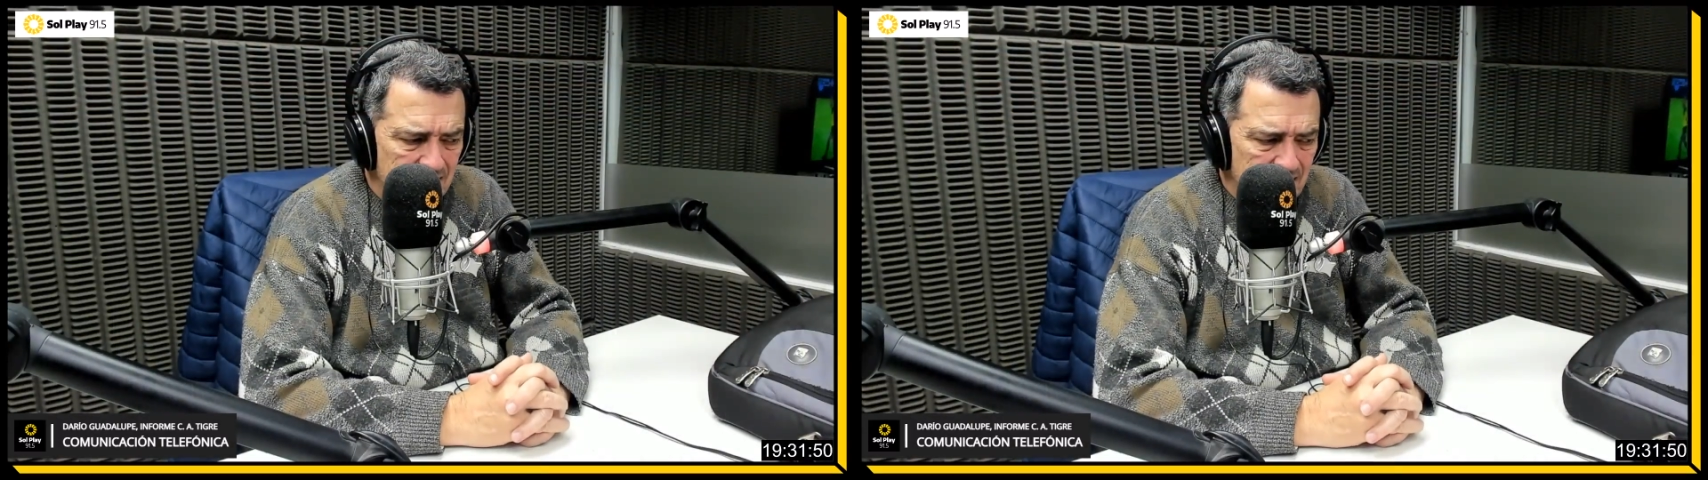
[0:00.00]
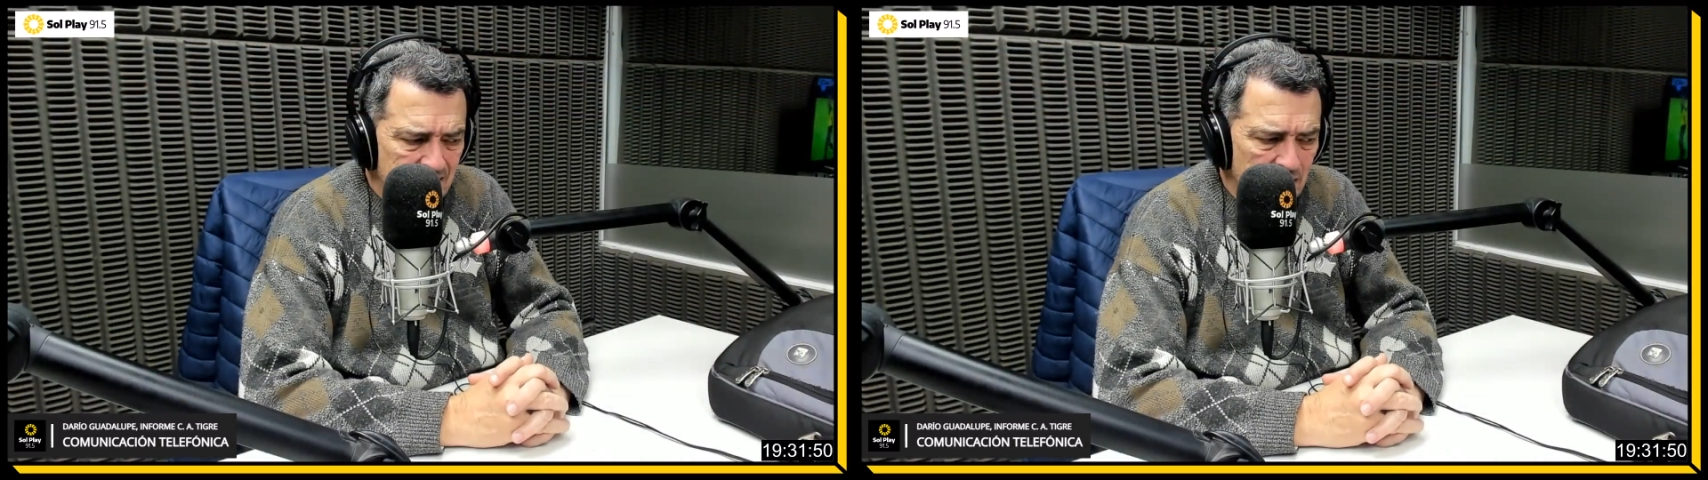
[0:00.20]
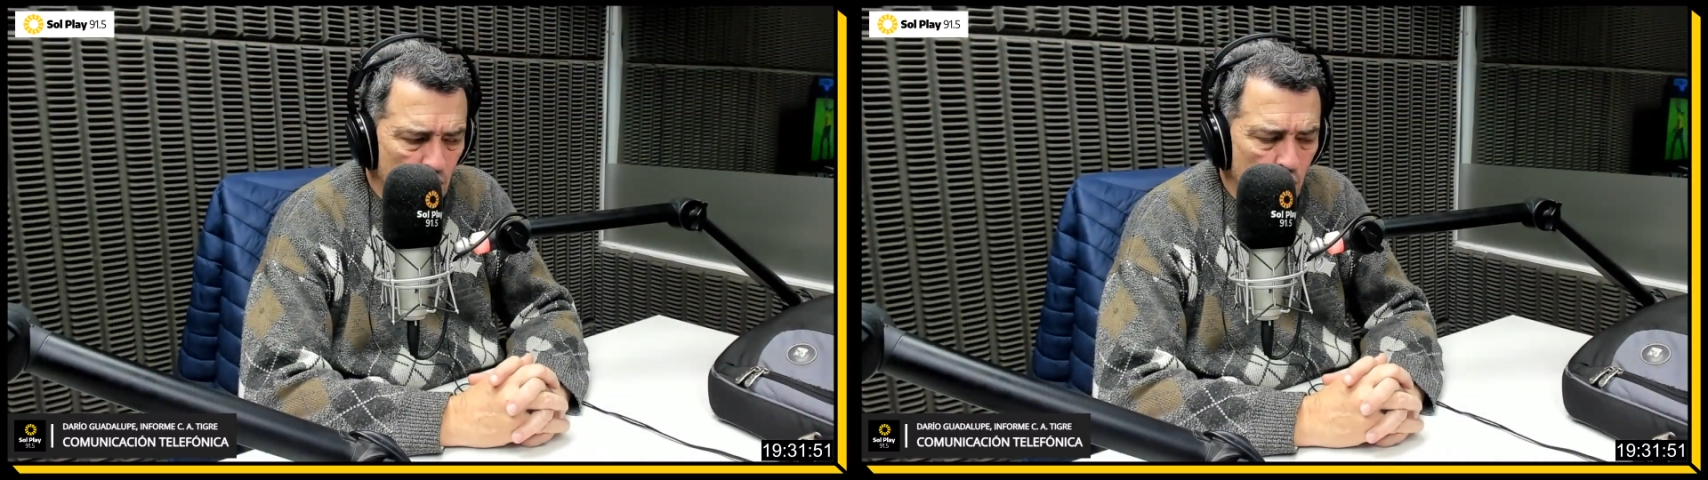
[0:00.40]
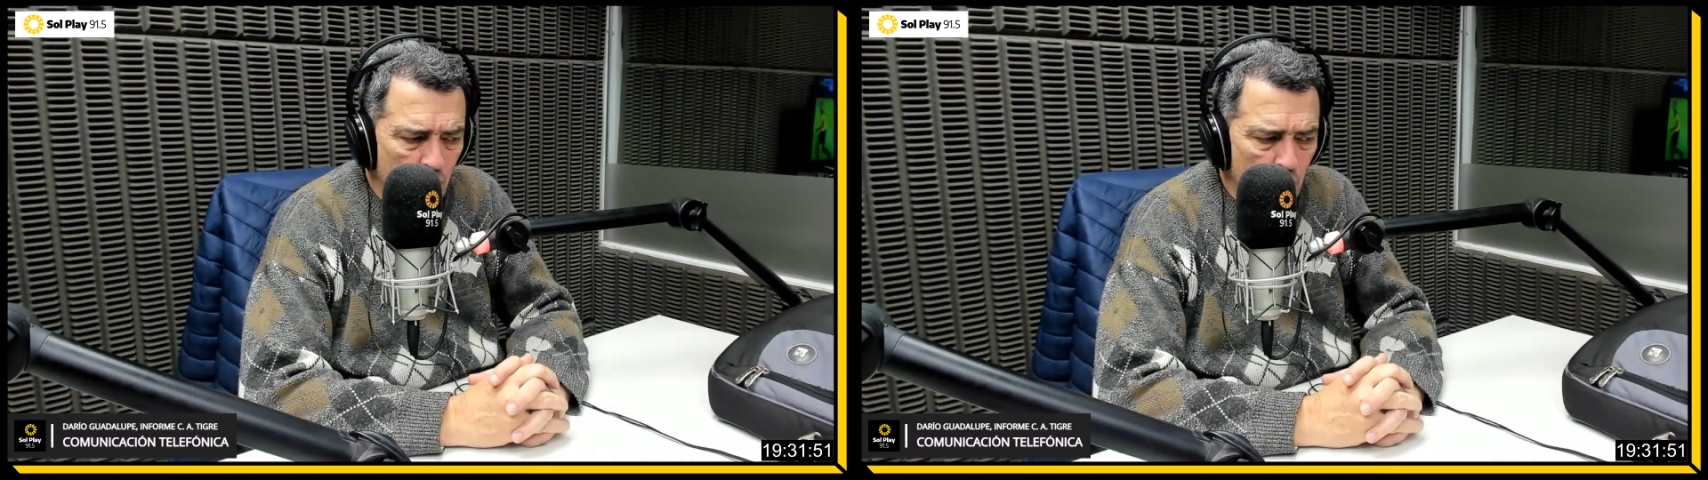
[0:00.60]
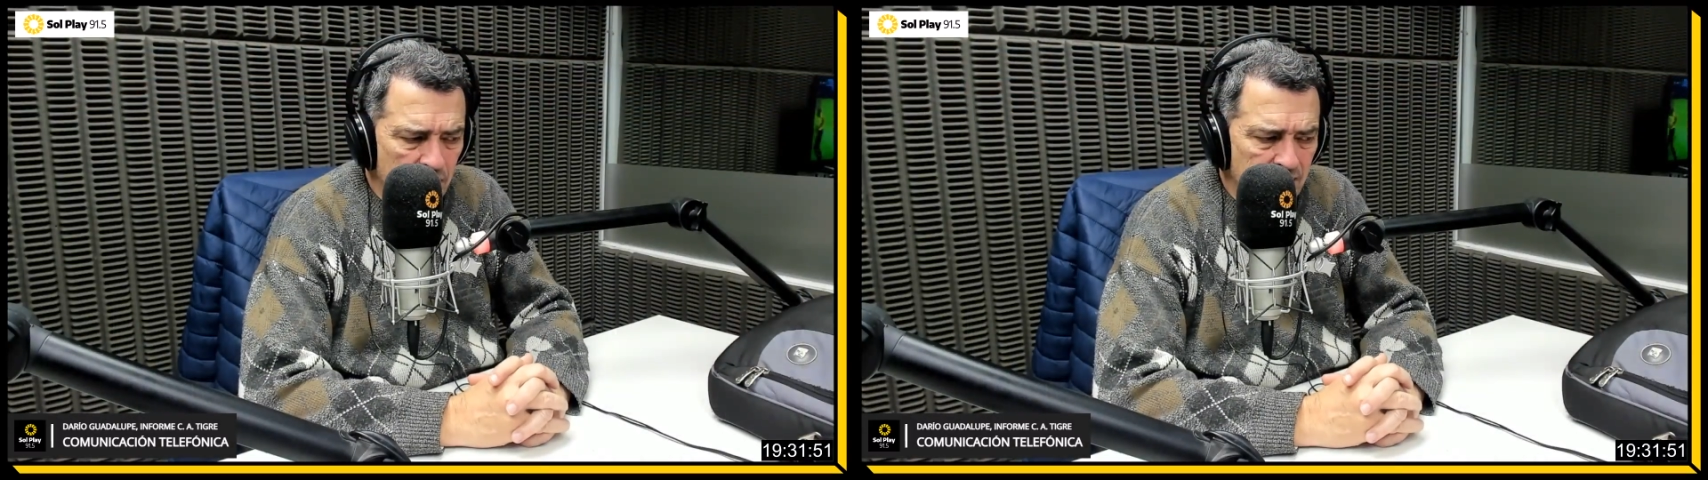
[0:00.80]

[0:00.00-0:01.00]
eh, los jugadores que